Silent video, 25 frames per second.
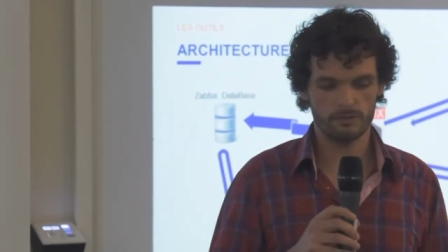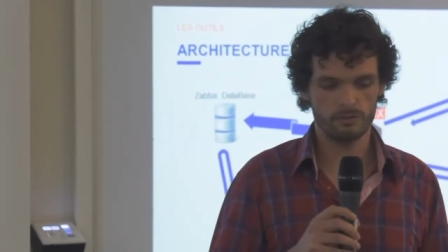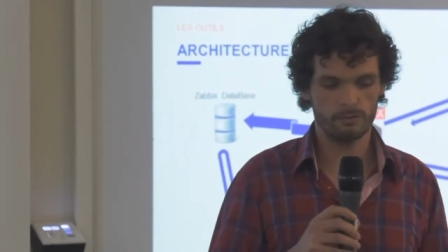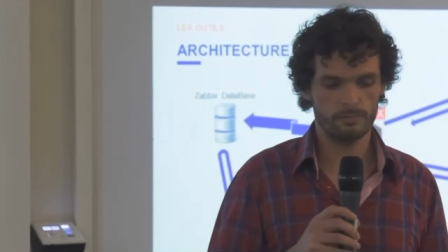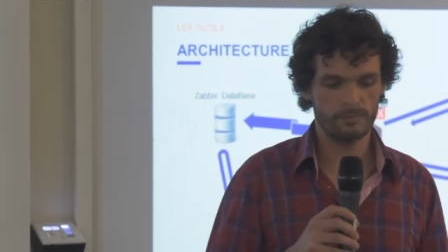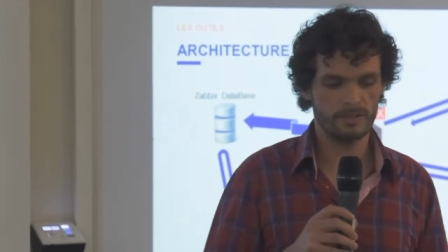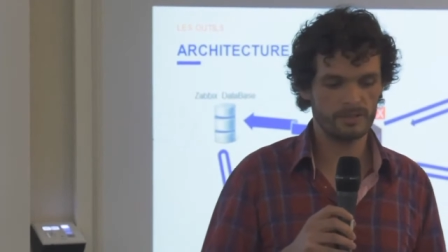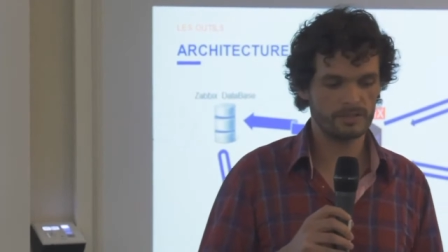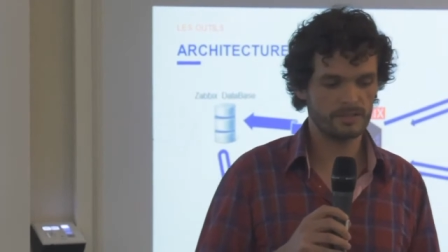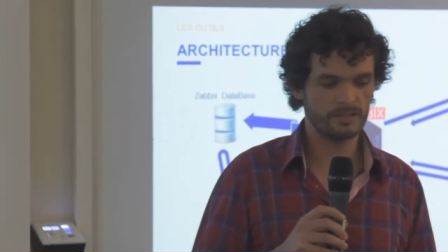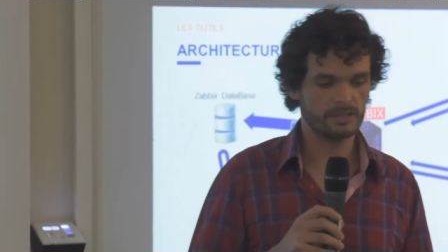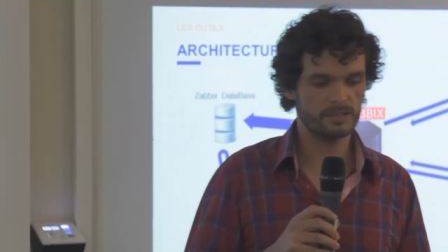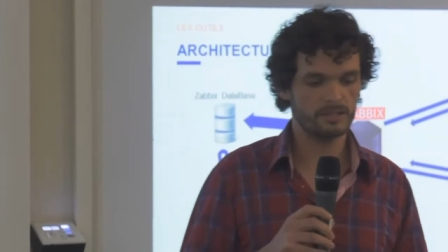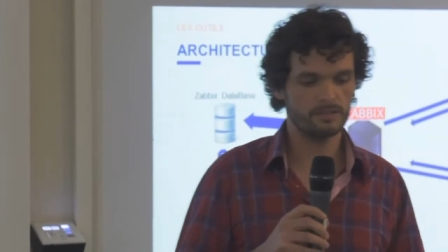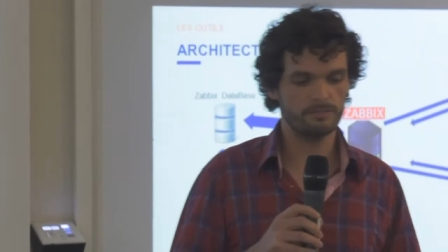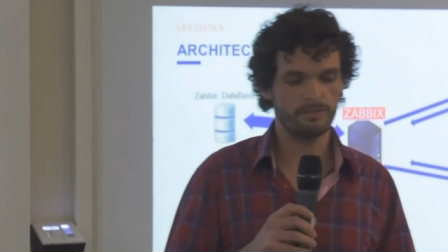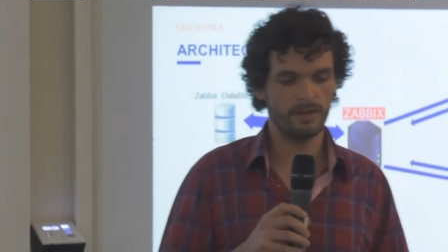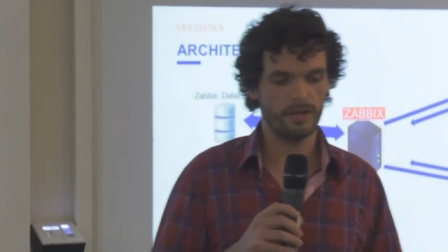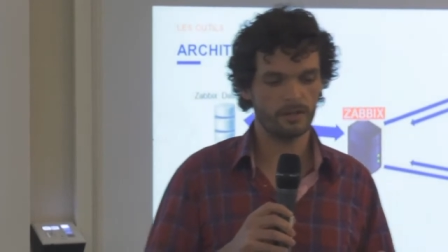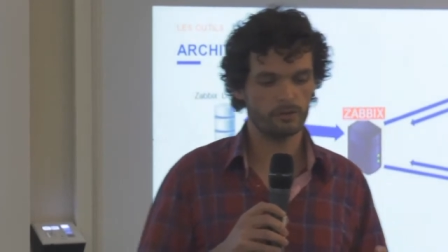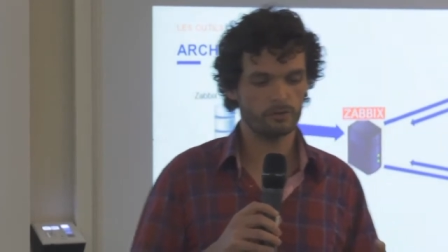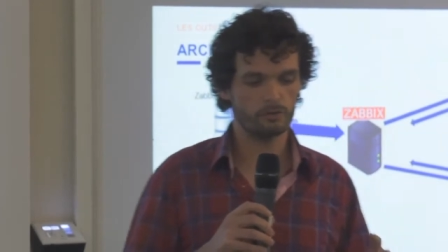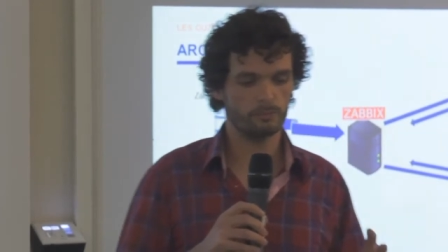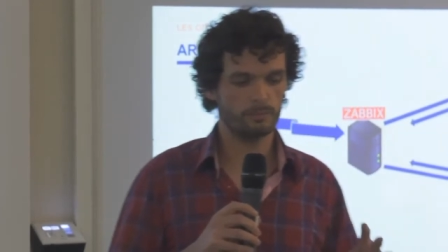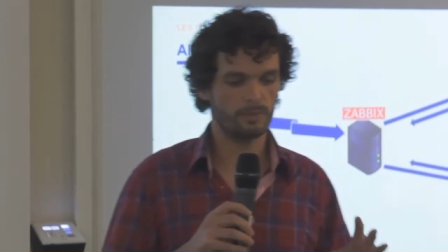aux métriques qu'il
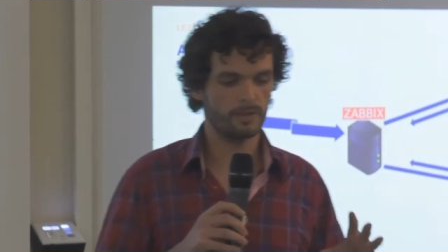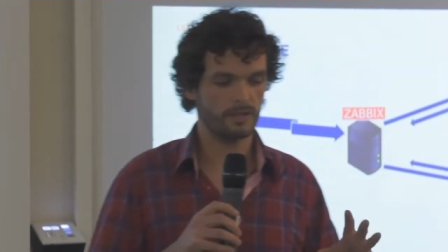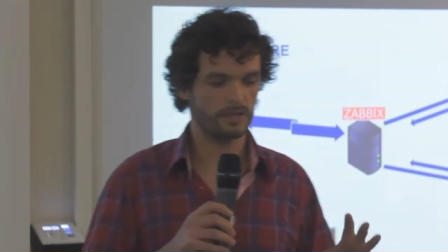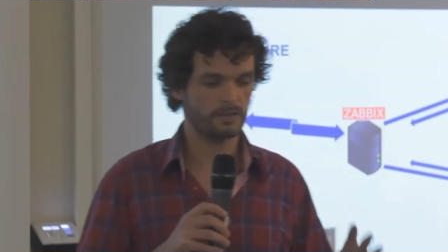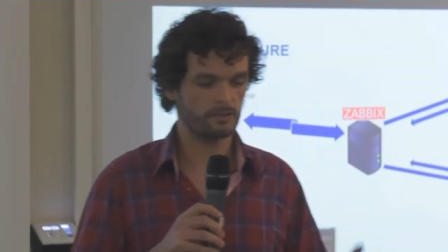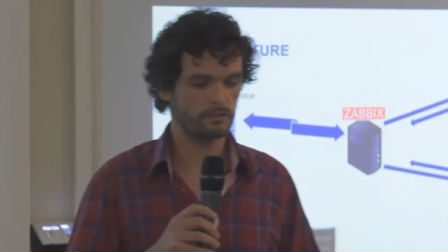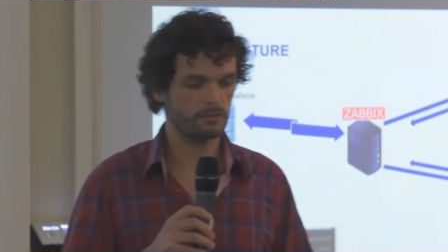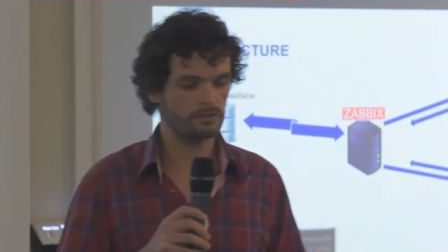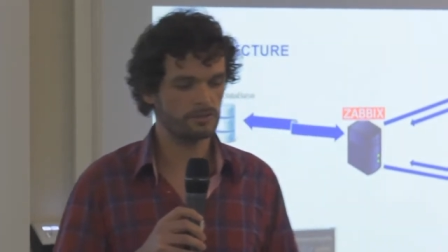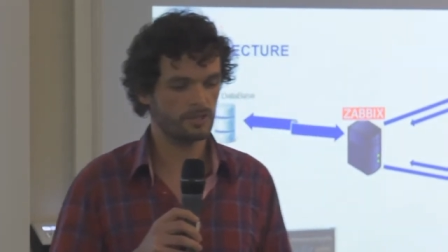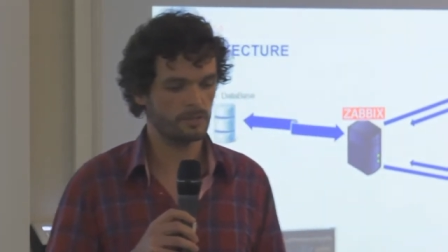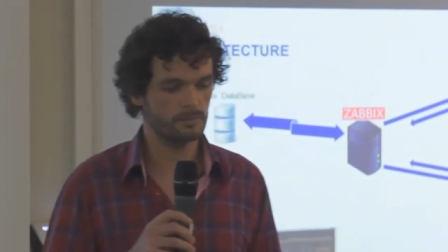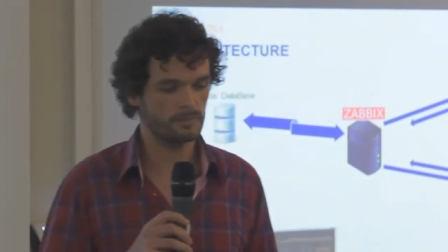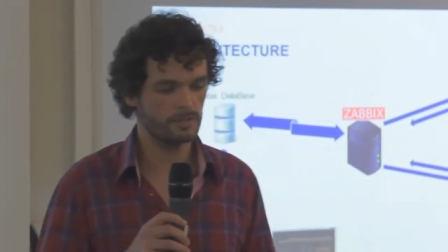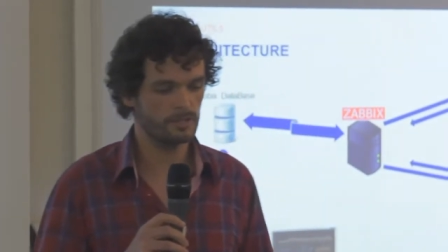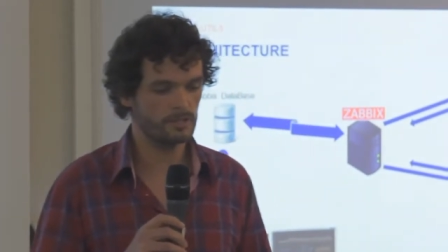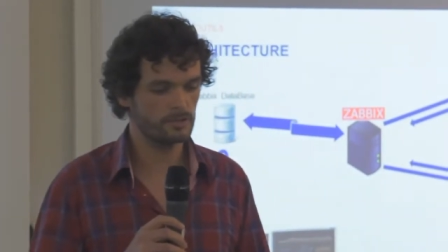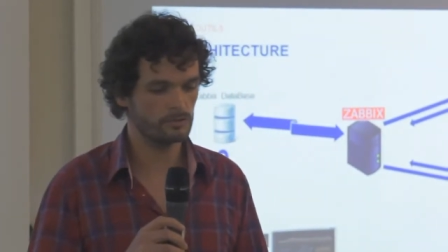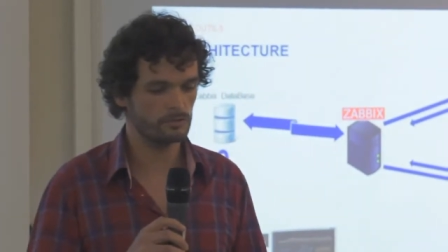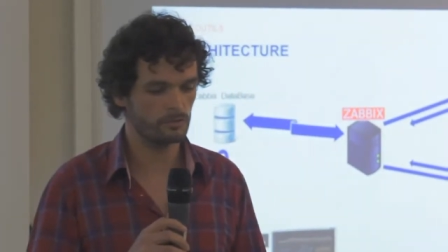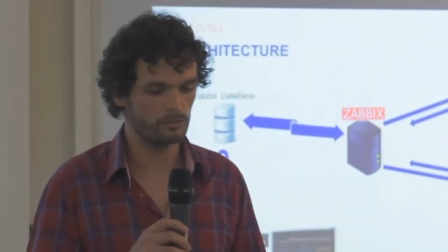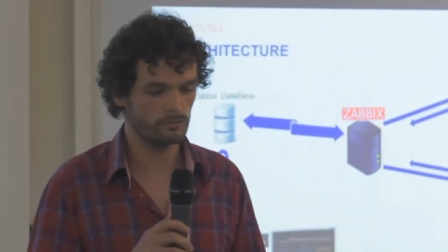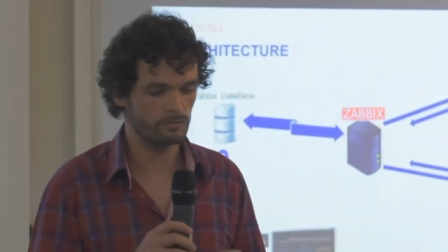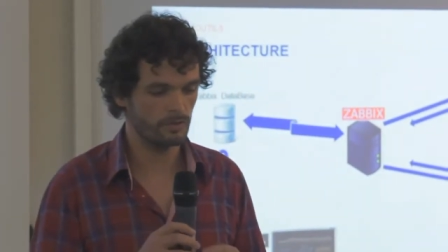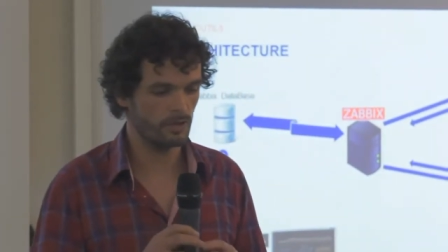va récupérer dans
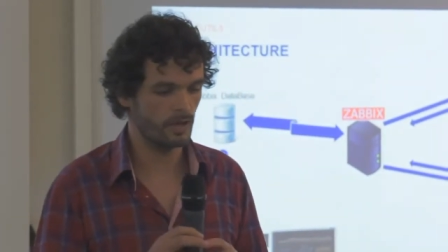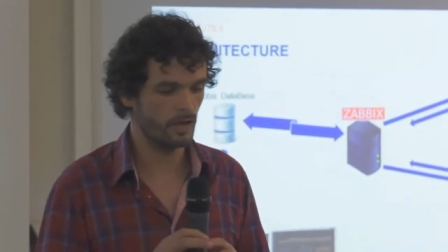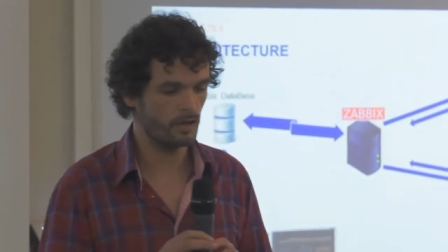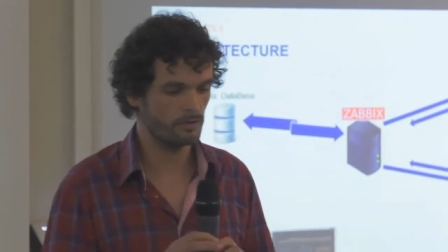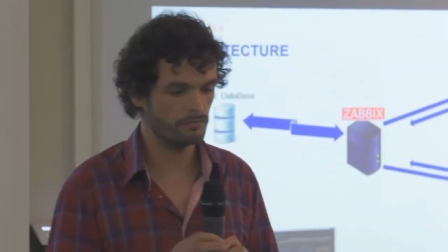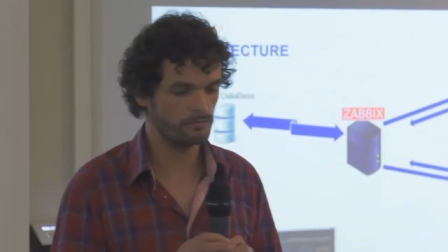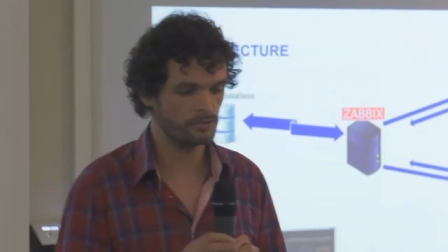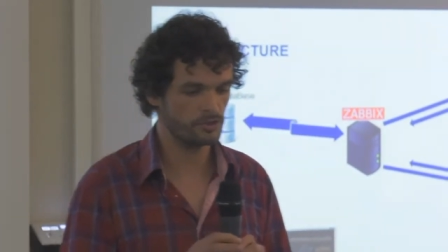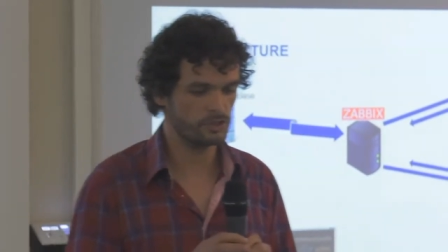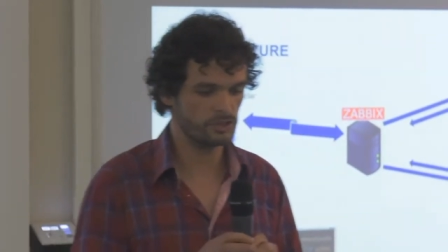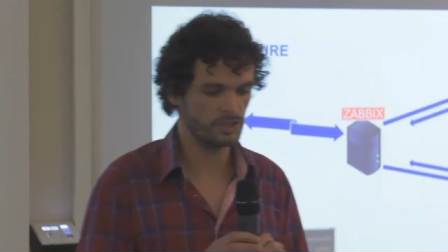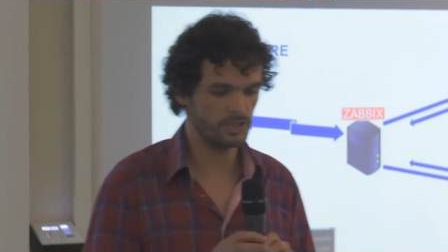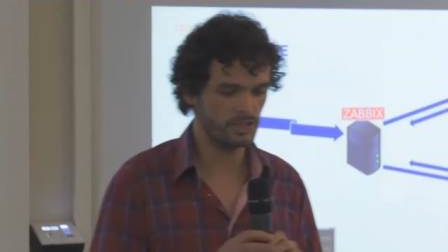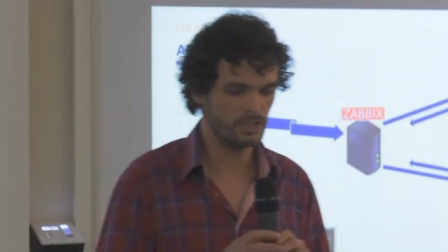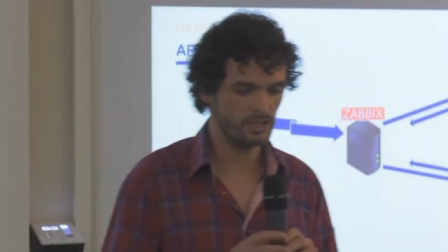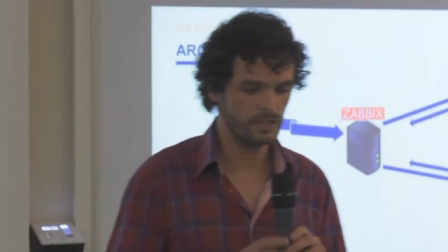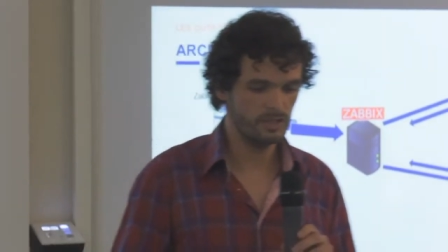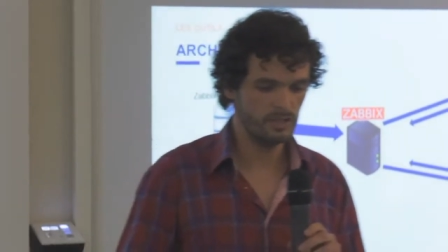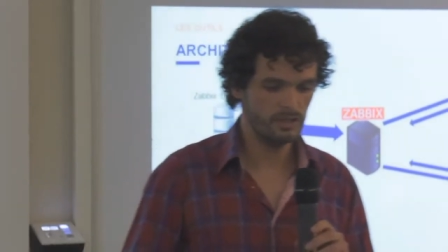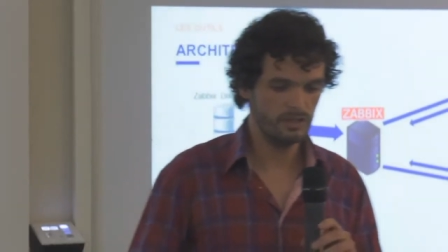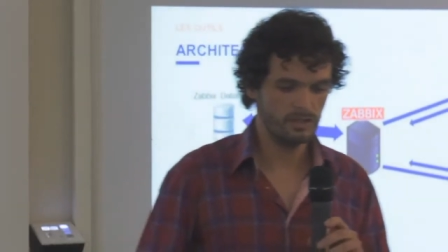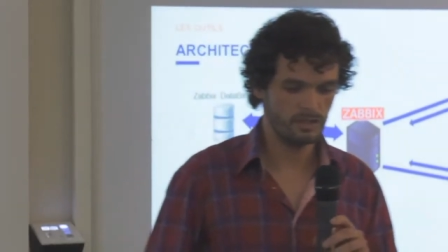Zabbix, on va afficher